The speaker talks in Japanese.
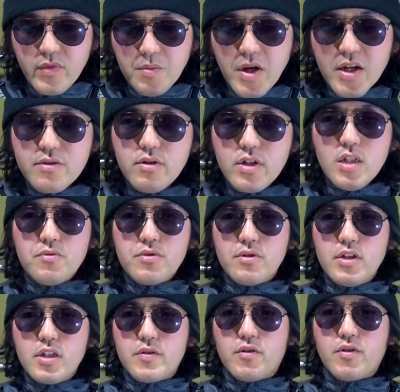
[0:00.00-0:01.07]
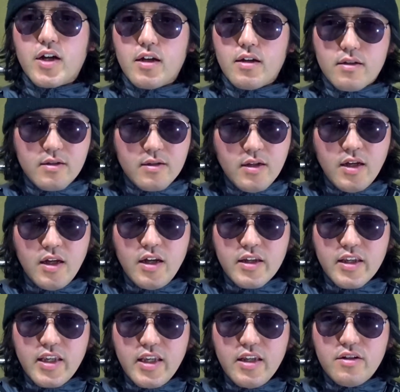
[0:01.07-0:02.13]
まあそれでも孫子はほら、
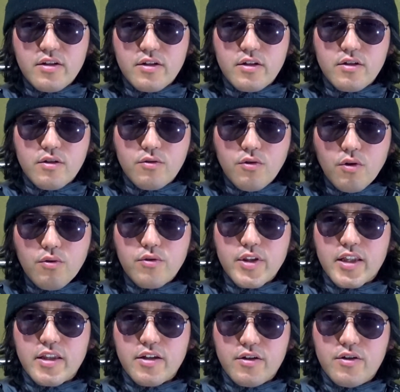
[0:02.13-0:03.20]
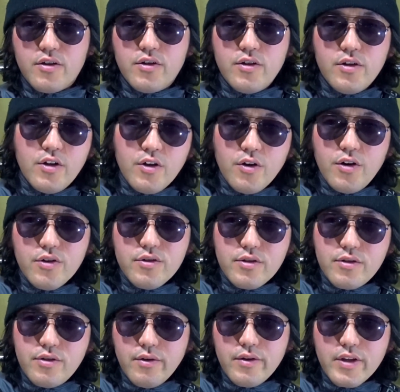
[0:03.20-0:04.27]
ヒールごっこなんだよ。本
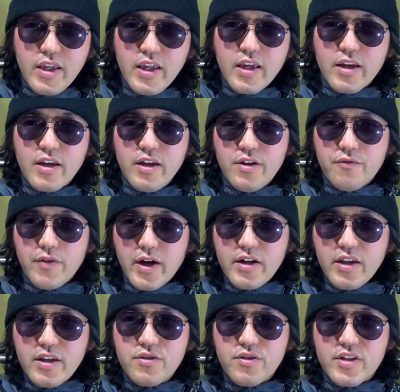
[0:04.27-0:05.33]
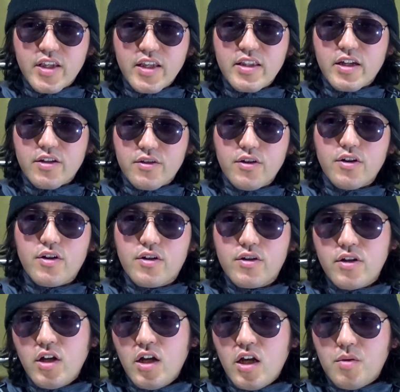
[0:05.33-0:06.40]
当に悪い人じゃないんだけど、
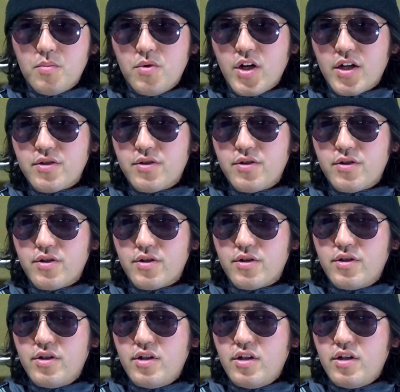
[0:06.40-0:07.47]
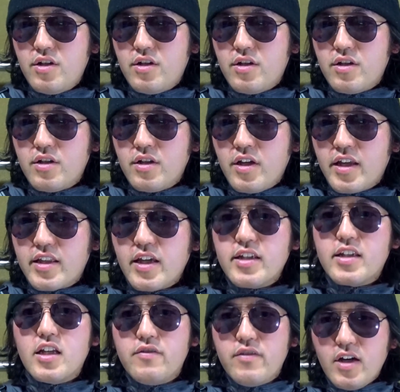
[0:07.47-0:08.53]
もうあの、ヘタレ
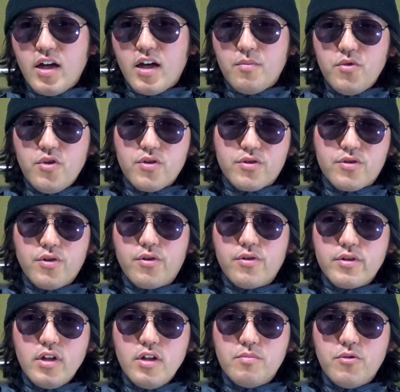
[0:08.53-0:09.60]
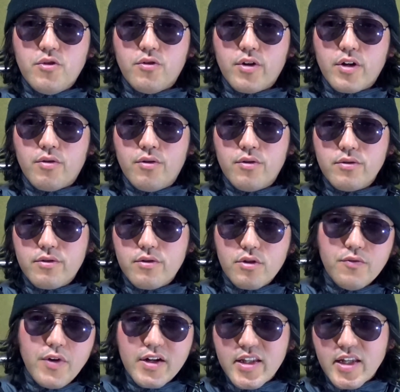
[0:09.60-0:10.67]
さんはもうとことんもう俺本当
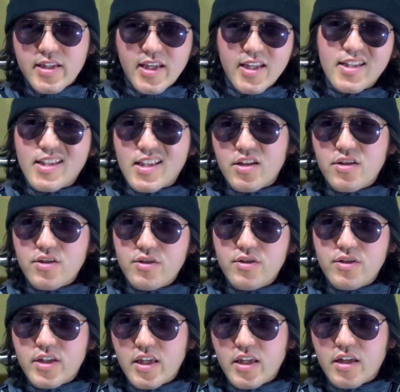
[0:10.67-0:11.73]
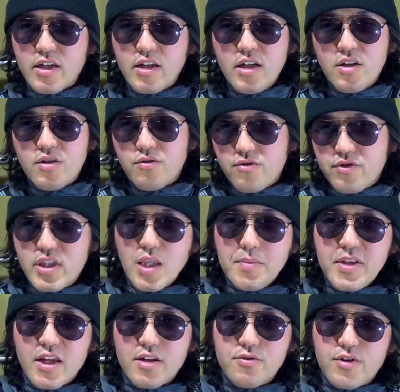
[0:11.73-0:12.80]
の悪だぜっていう風に、売って
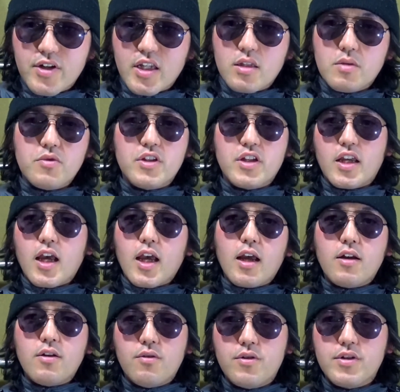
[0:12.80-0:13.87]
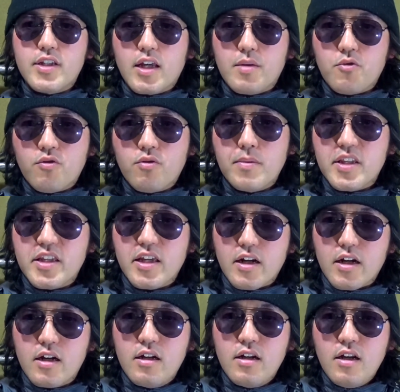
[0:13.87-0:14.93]
みたらどうかなと思うんだよね。この際、もうここまで来た
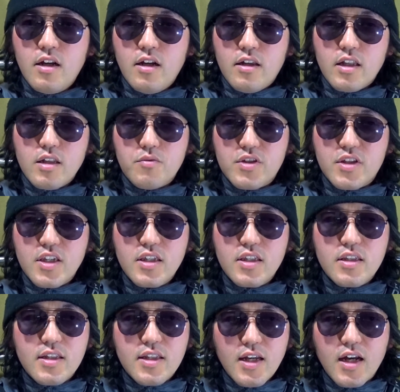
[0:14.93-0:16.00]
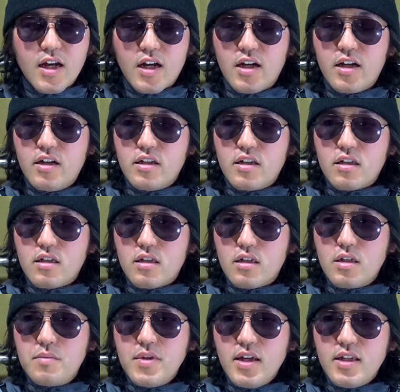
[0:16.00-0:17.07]
ら。あ、でも実質さ、
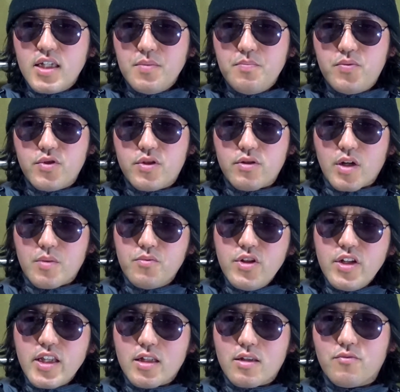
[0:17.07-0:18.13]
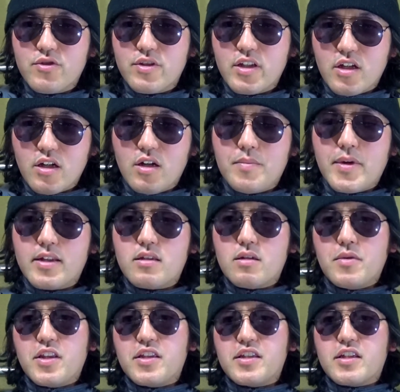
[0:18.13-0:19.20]
イメージアップとか無理だと思うんだよ。もうあそ
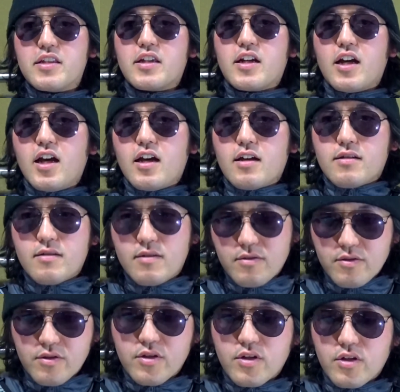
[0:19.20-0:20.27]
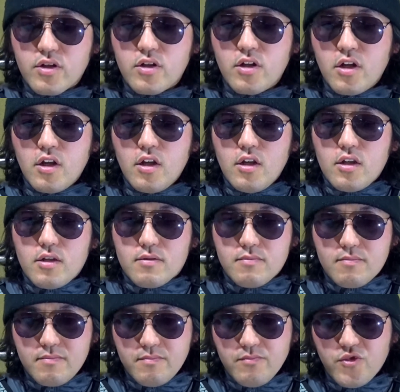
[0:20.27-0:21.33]
こまで行っちゃったら。うん。
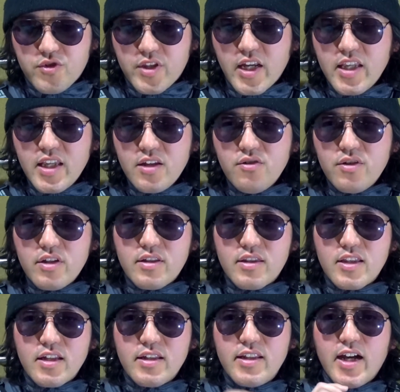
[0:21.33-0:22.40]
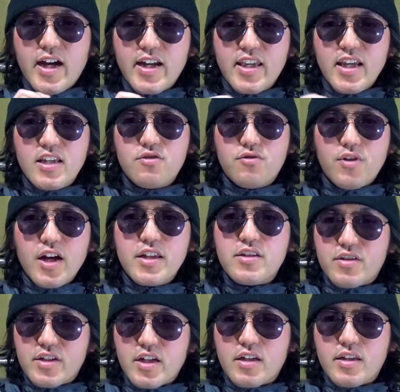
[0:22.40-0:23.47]
もう何を言ったって上げ足取られ
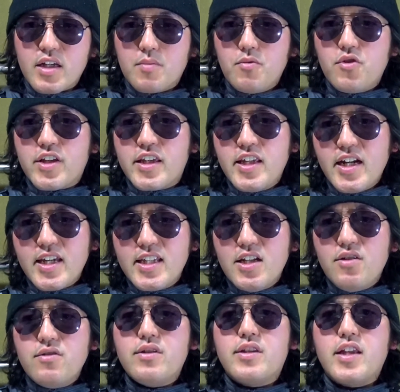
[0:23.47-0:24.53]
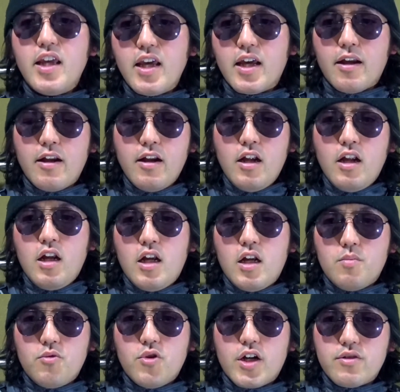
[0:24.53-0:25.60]
ちゃうじゃん。だからもう開き直って、
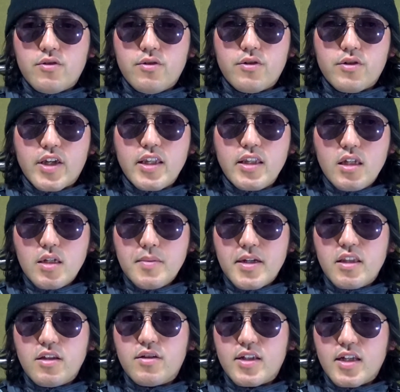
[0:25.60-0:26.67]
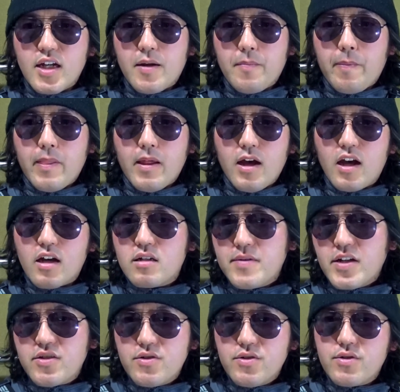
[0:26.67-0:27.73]
もうあの、筋肉マンでいうさ、悪
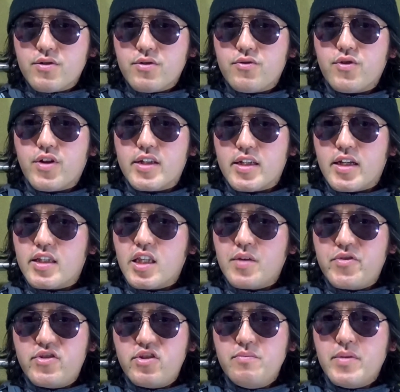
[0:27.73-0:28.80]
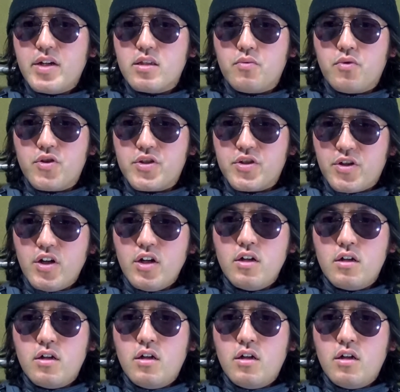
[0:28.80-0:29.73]
魔将軍とかさ、ネプチューンマンのポジション